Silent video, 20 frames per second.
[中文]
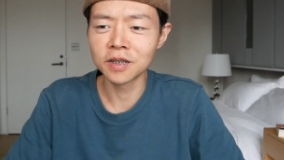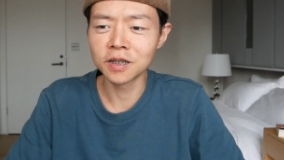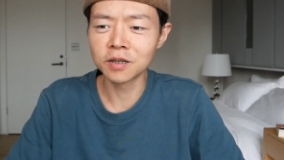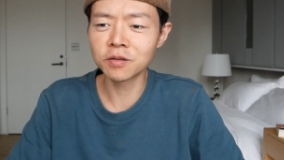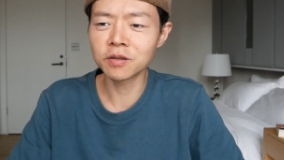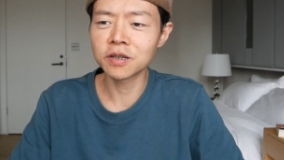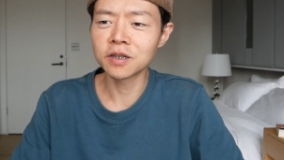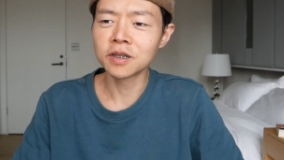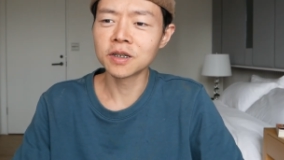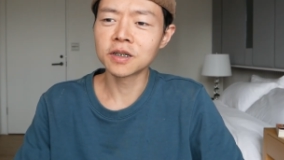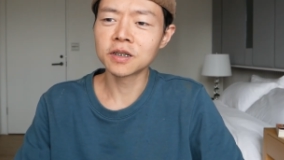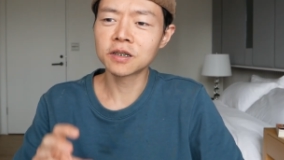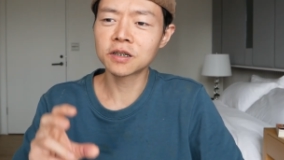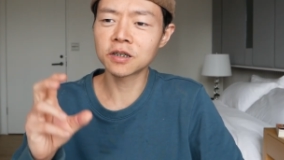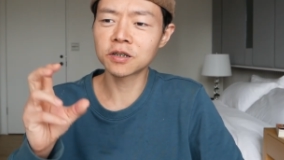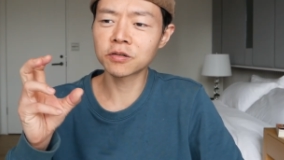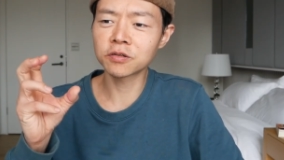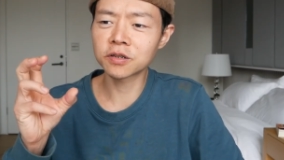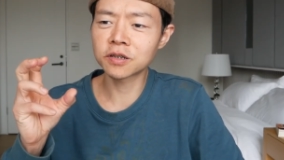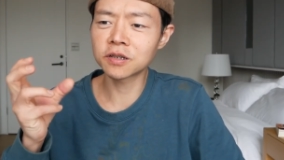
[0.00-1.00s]
因为
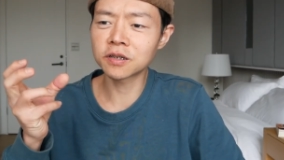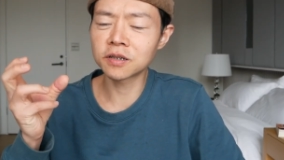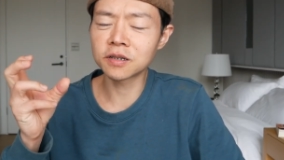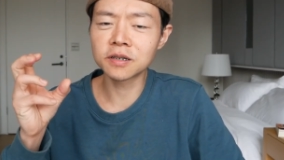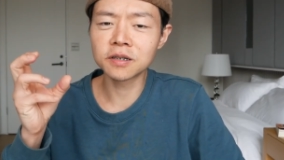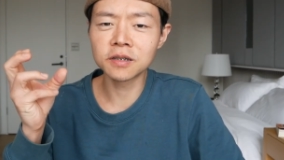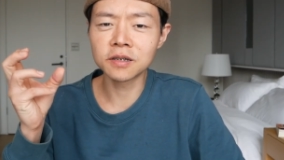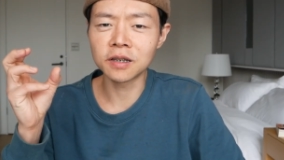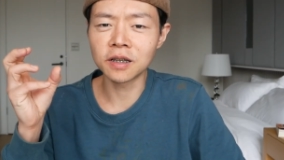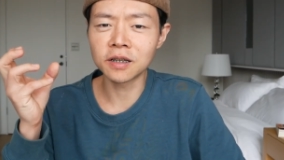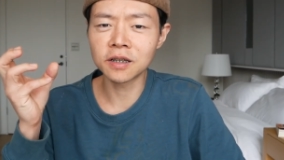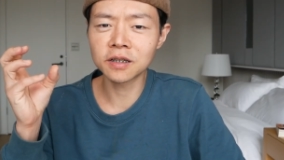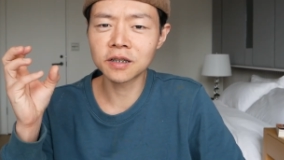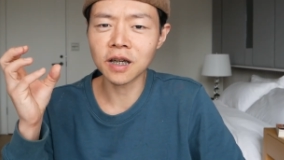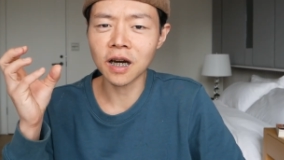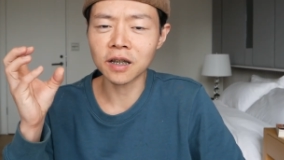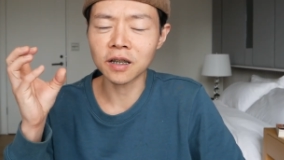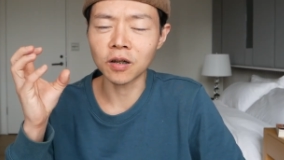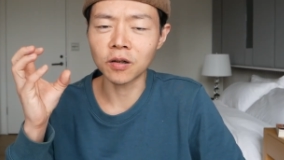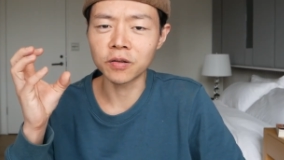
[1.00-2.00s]
这就是人的
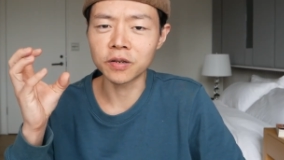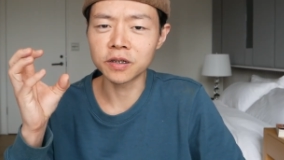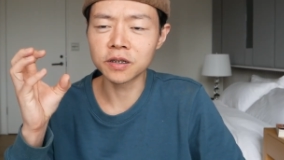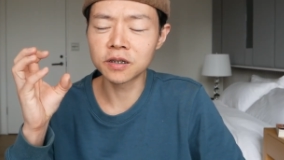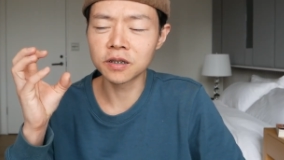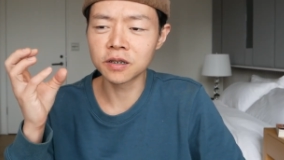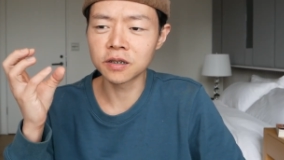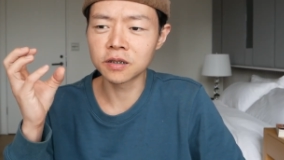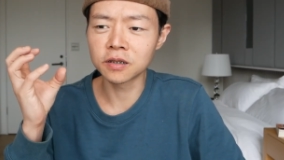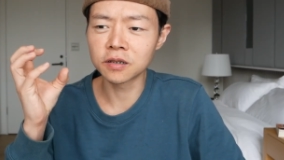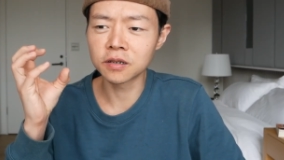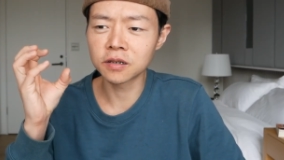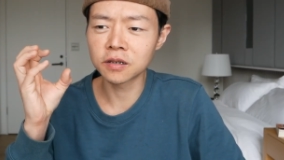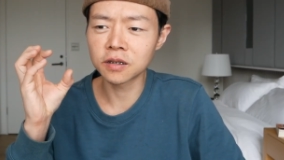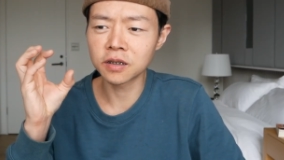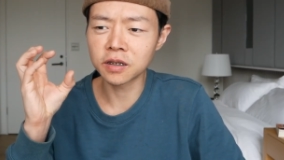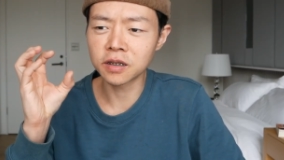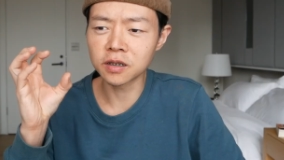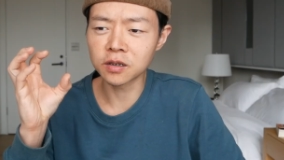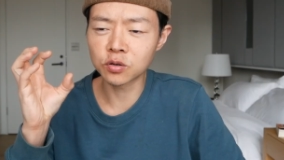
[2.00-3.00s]
大脑一个
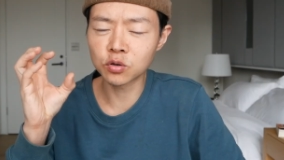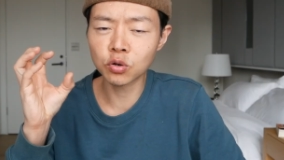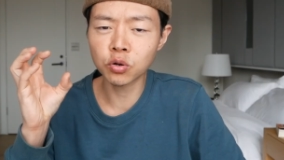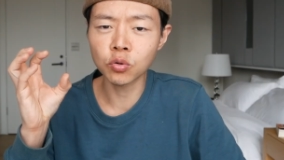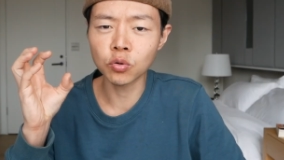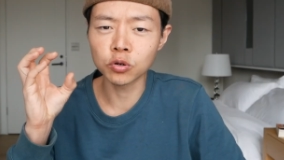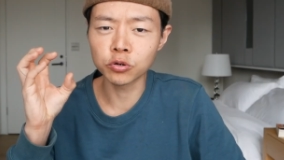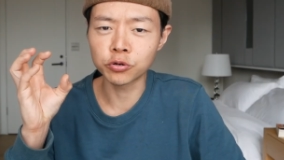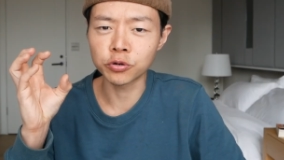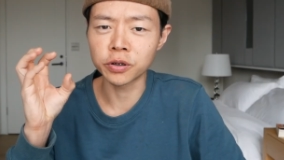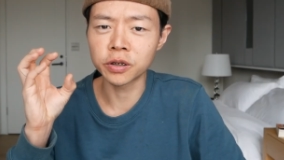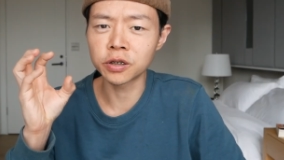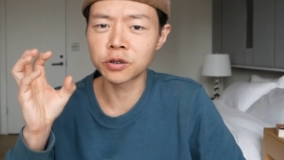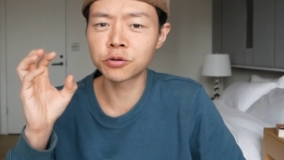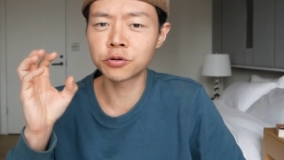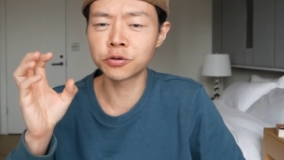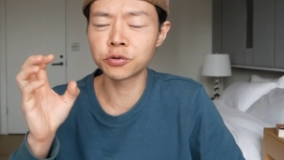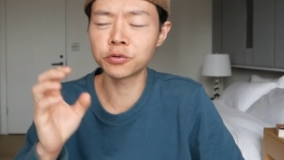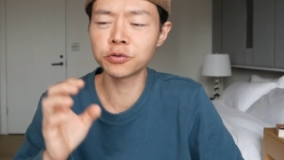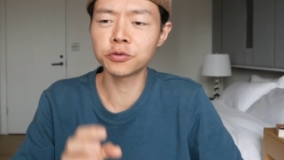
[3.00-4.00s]
一个错觉的
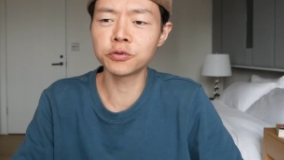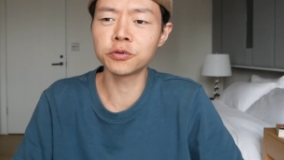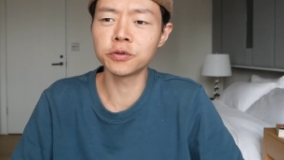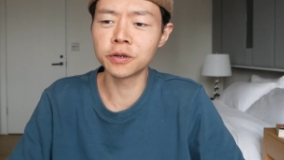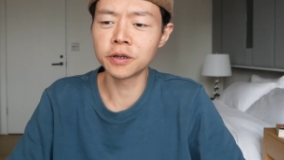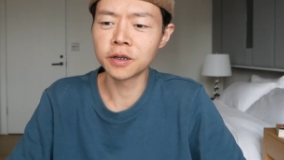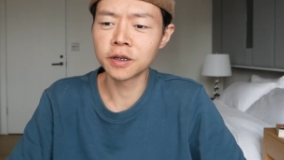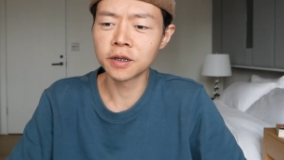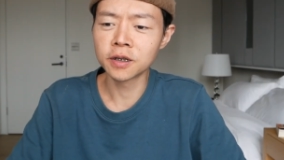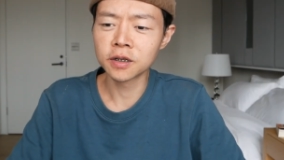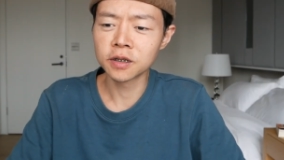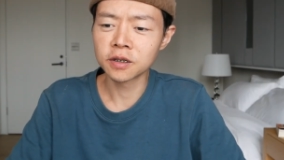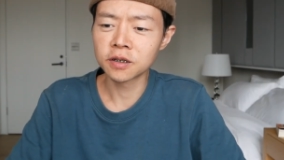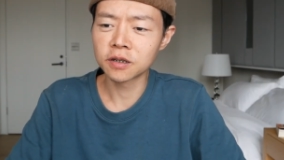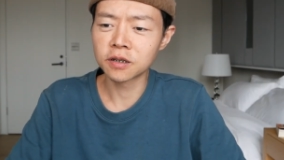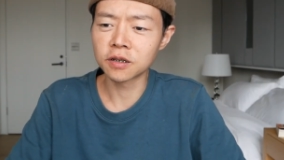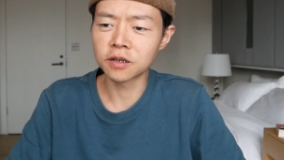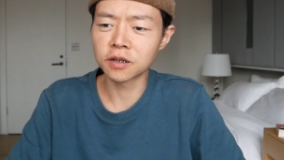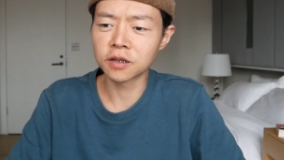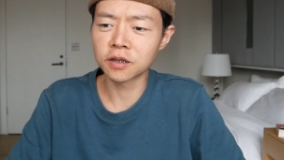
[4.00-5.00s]
区域，
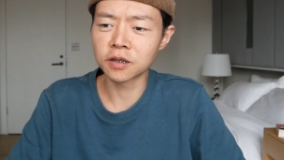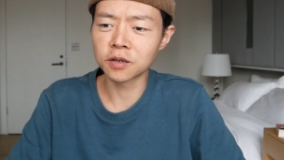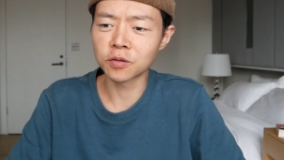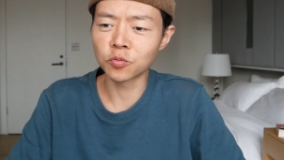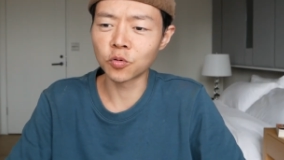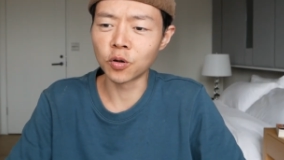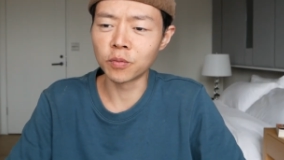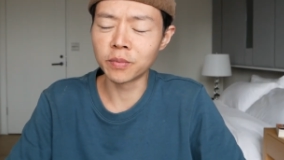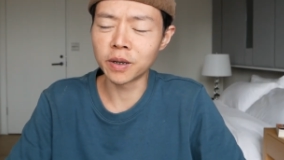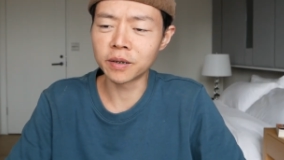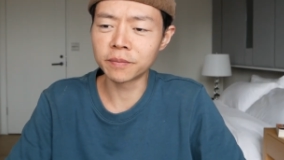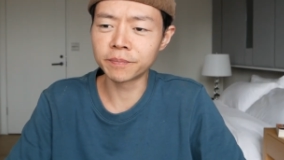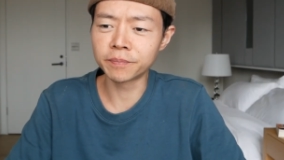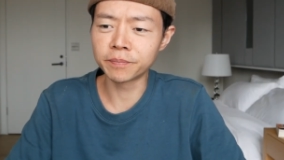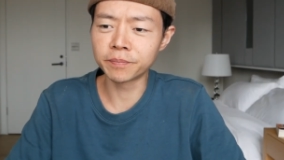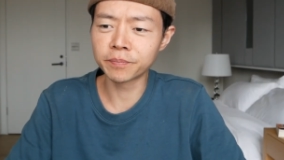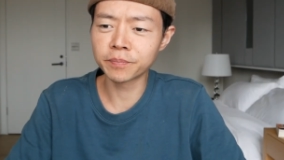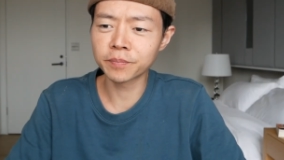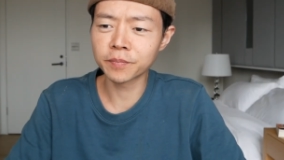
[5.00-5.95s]
呃，我们